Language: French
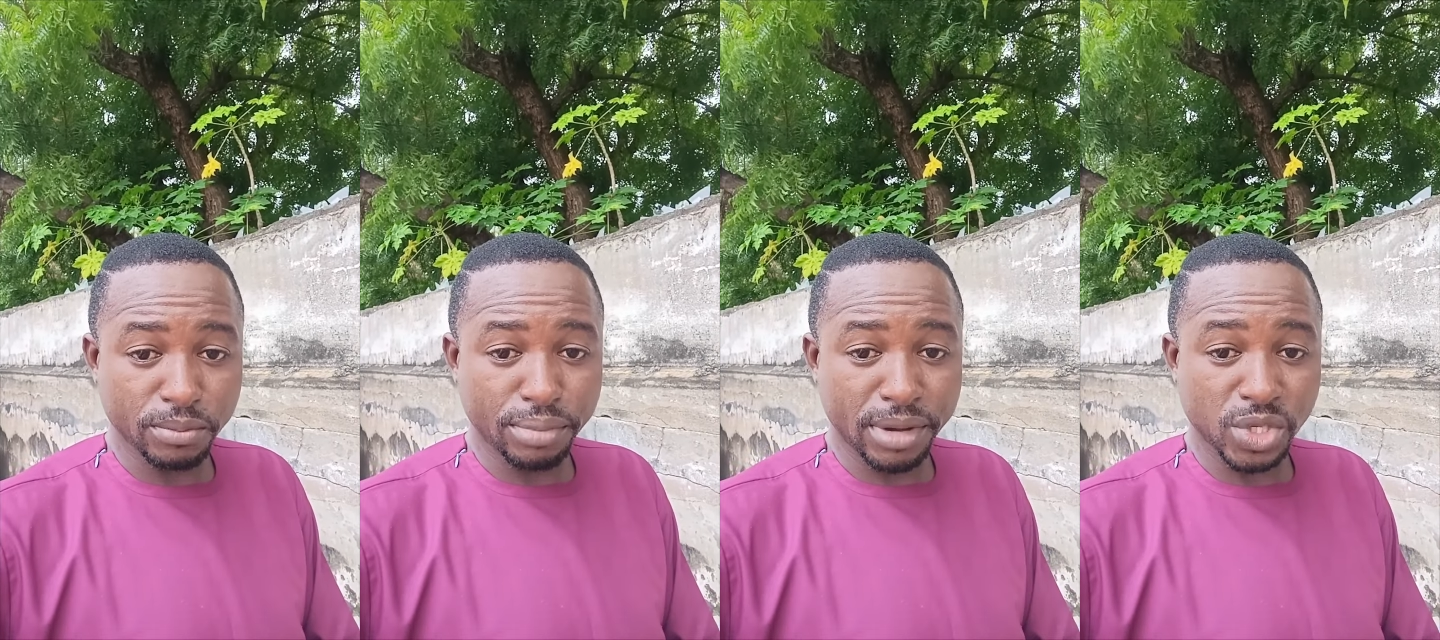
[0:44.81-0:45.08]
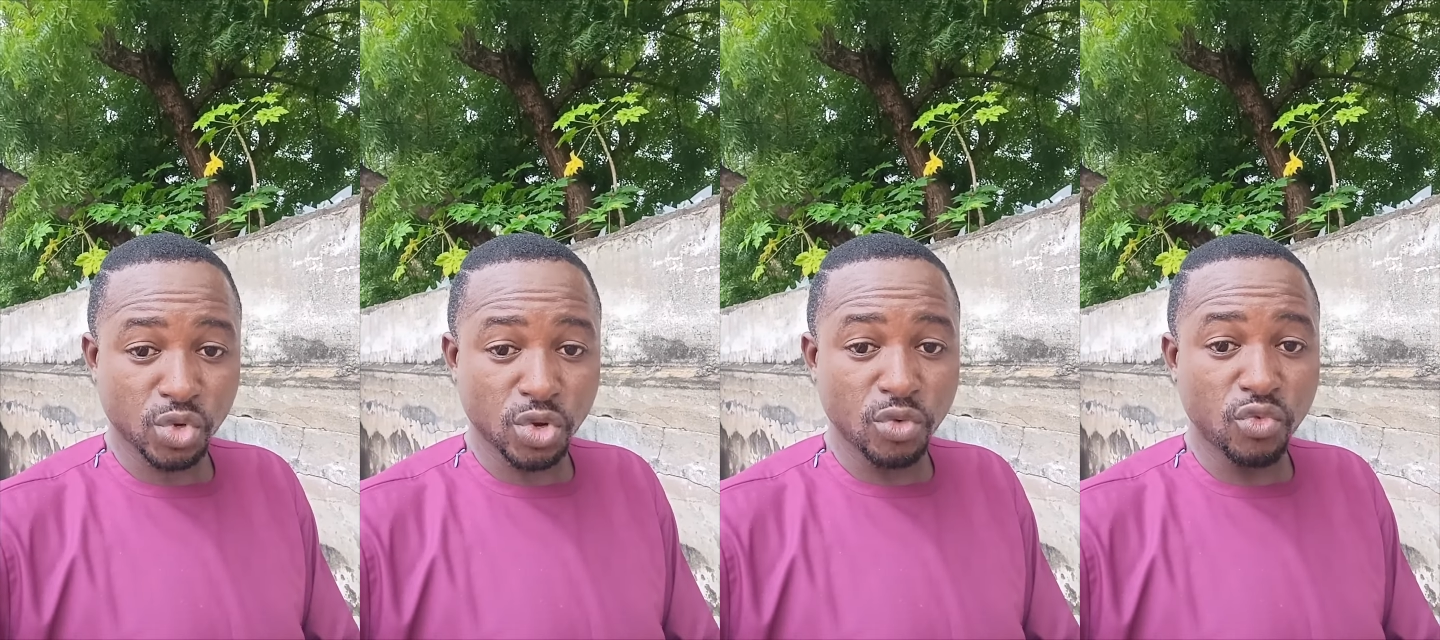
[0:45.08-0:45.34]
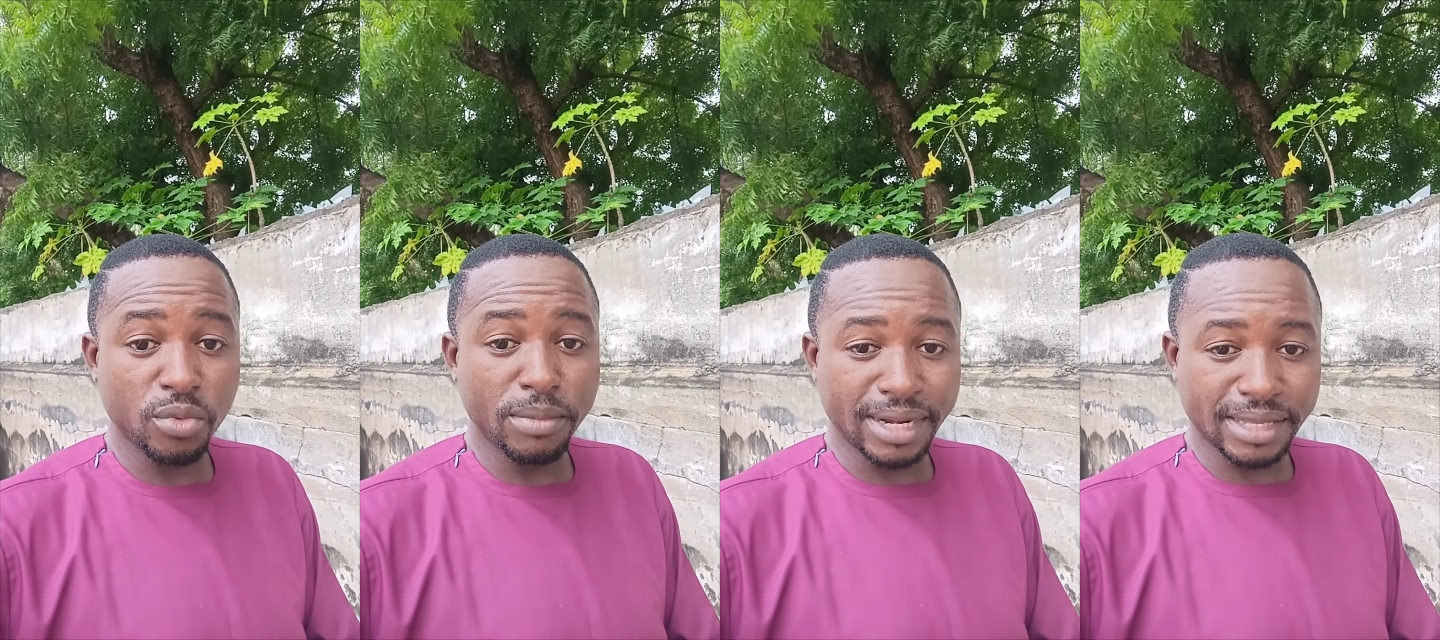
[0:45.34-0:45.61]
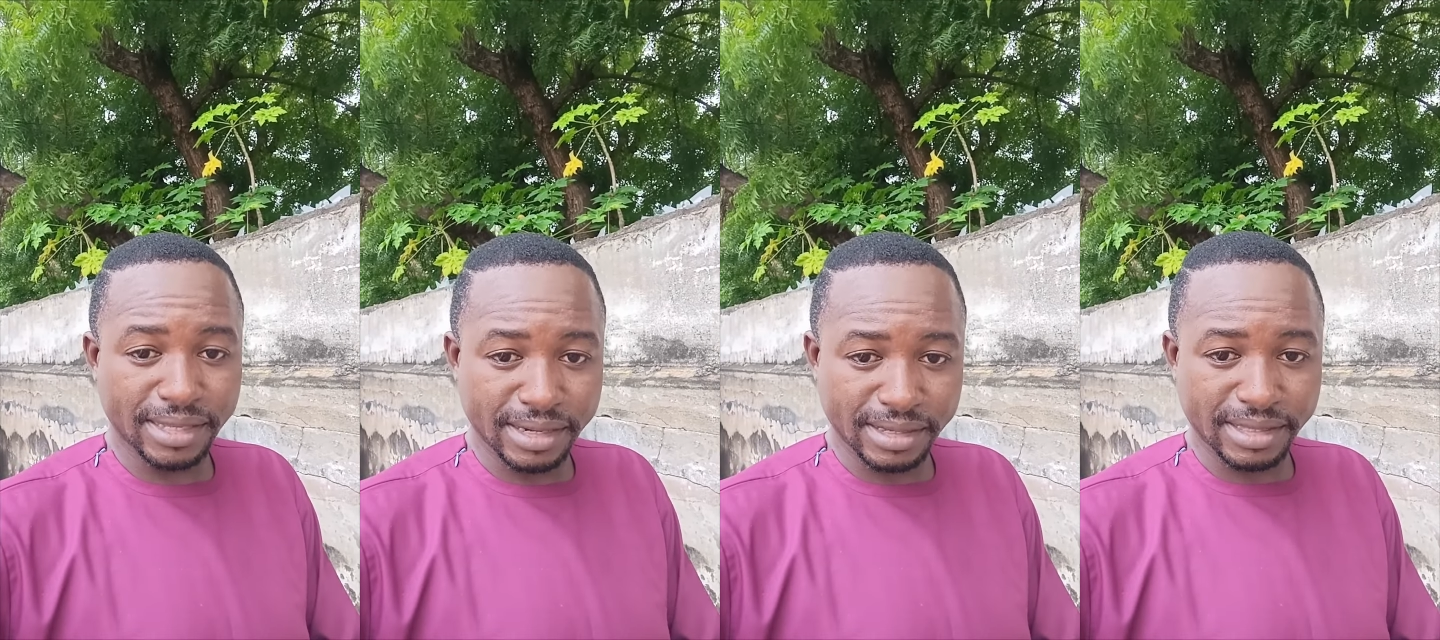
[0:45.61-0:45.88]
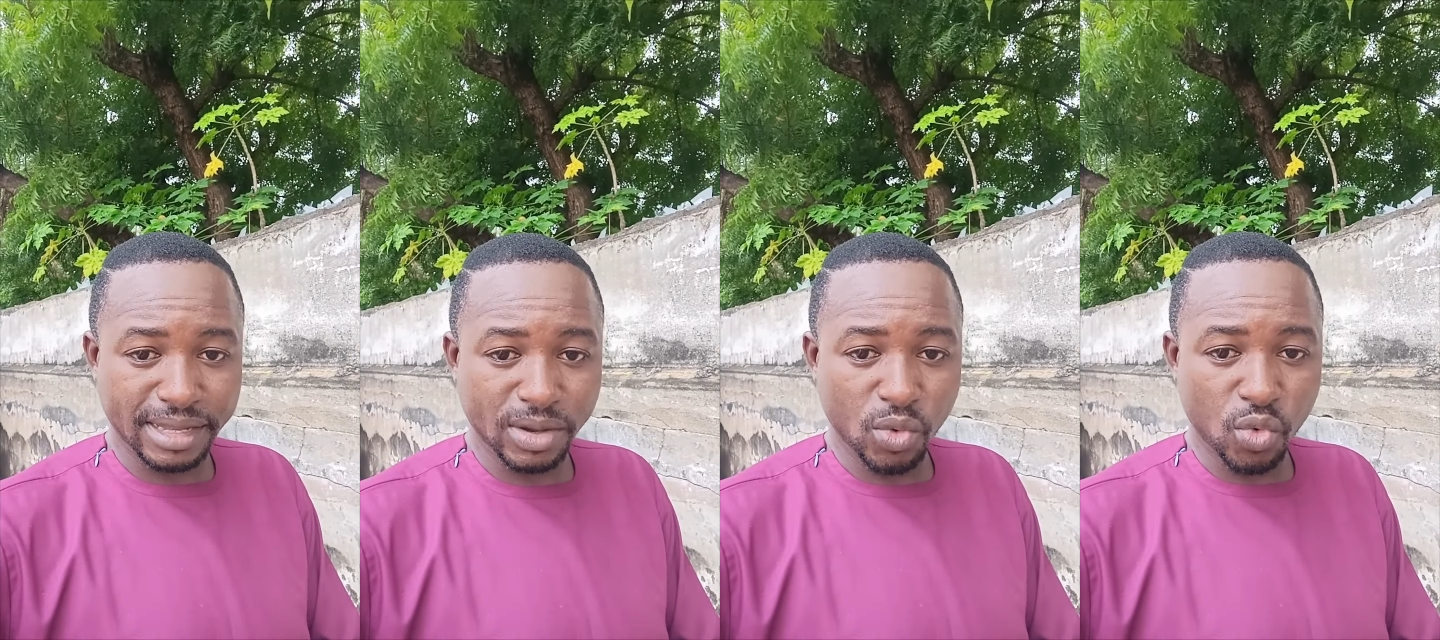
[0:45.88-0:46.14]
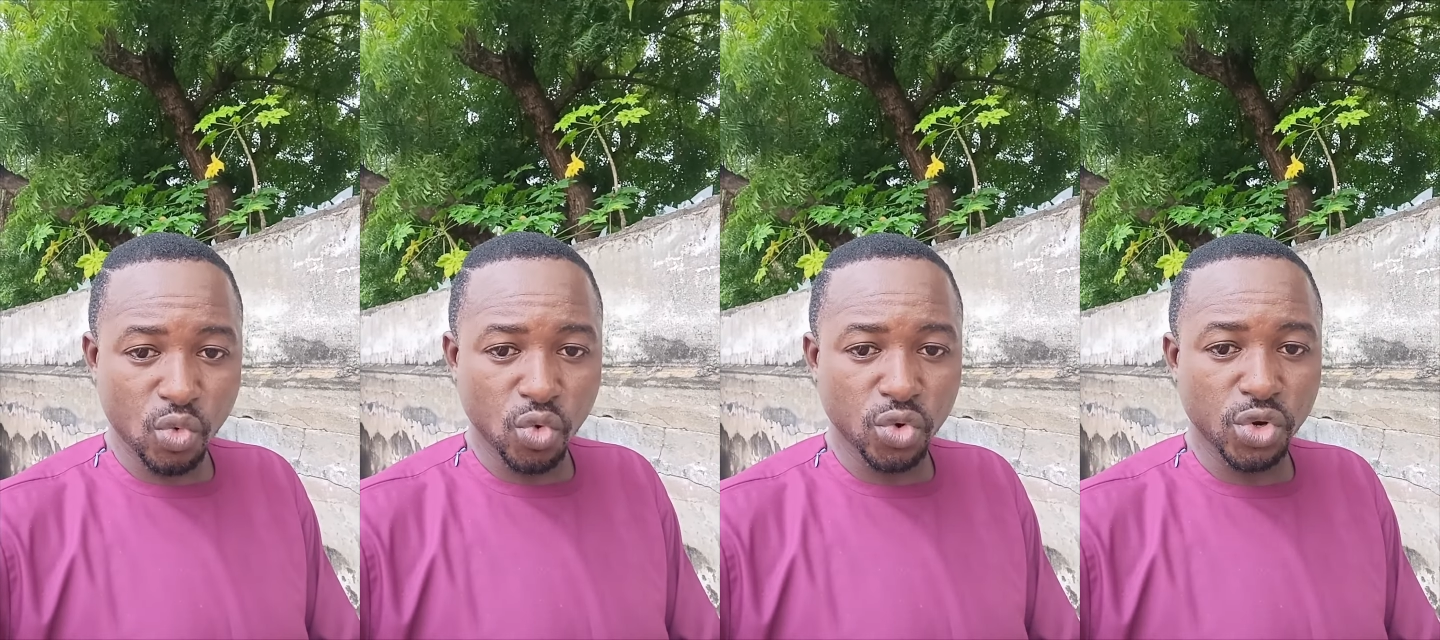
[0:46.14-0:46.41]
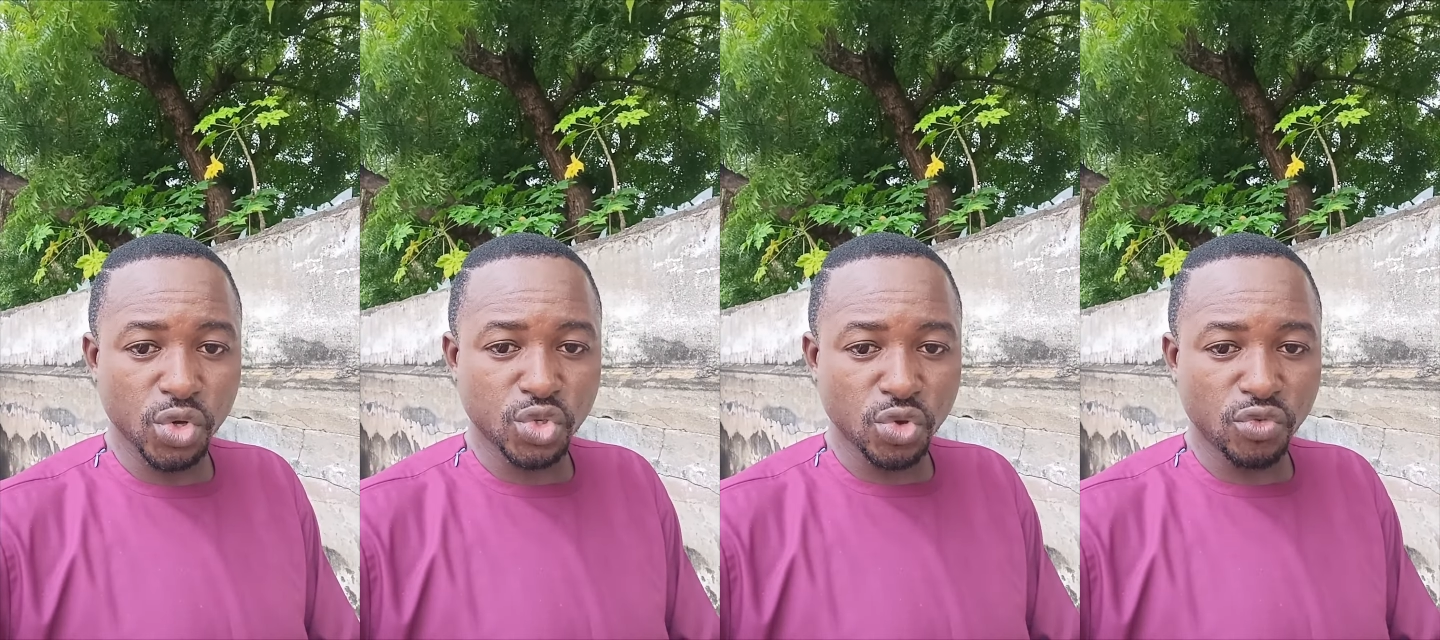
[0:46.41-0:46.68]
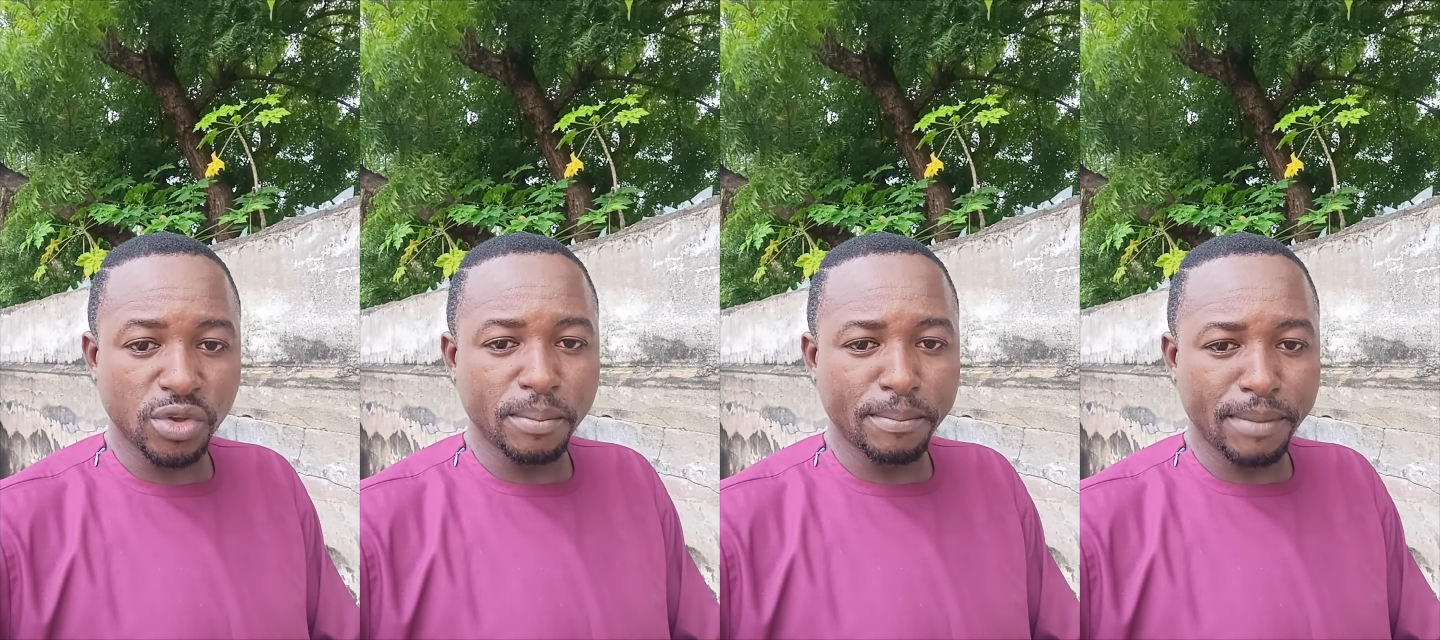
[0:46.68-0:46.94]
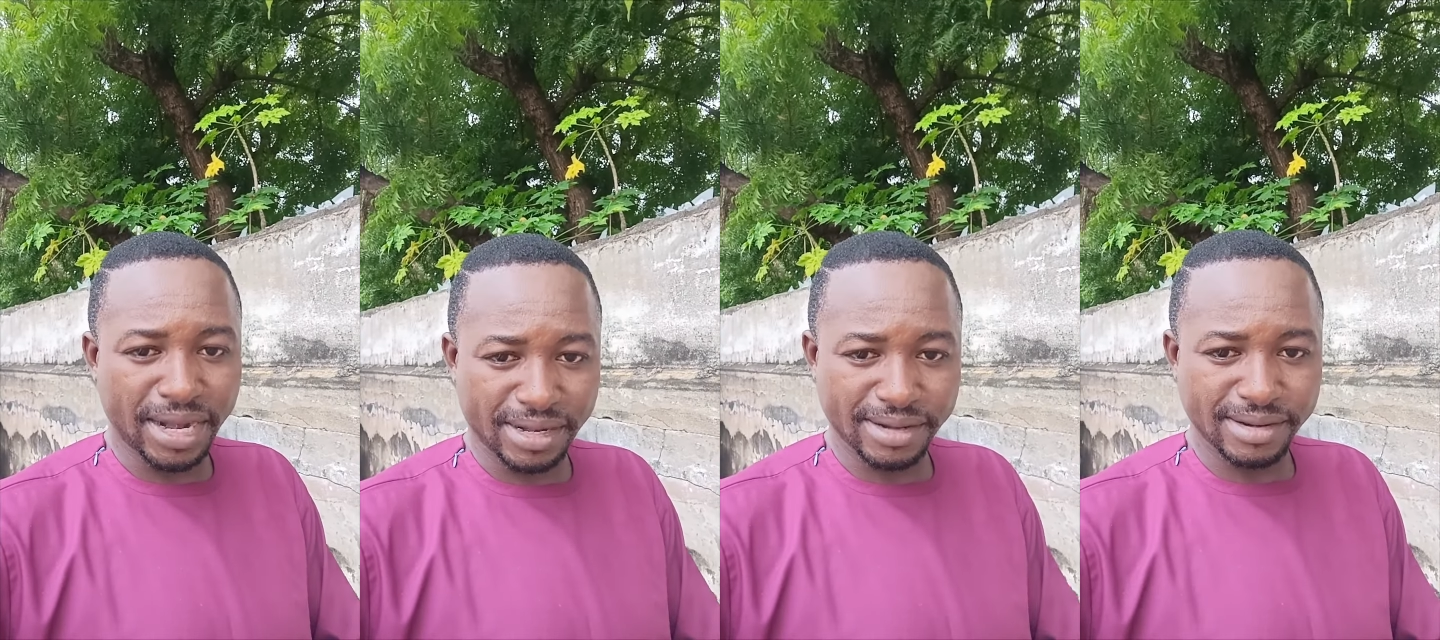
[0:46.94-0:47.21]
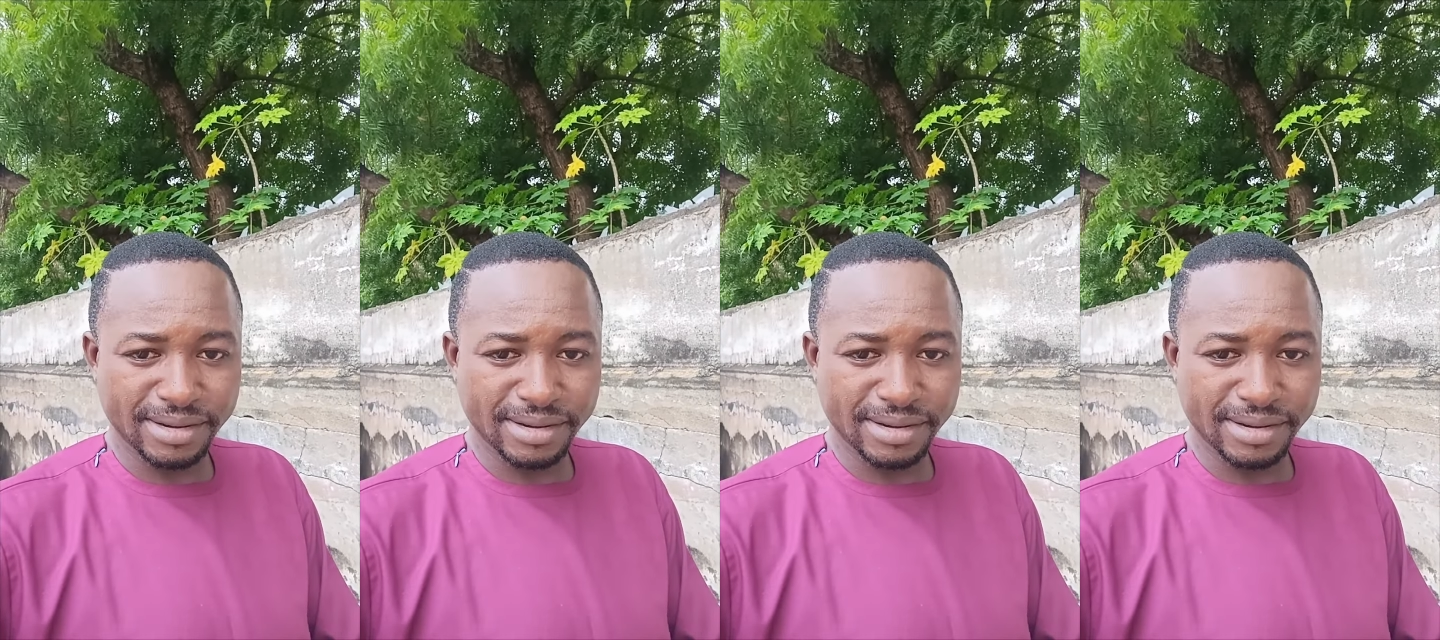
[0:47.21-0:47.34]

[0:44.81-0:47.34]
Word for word: parce que vous maltraitez ou recevez mal